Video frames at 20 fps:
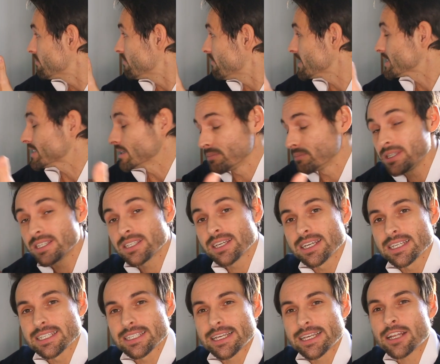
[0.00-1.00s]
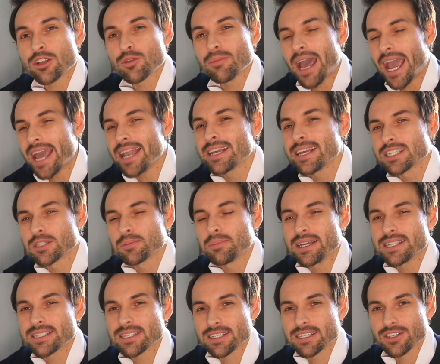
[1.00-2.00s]
was er bisher gesehen hat, um einiges
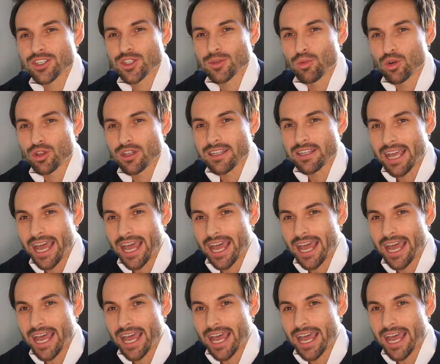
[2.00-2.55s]
besser als das Model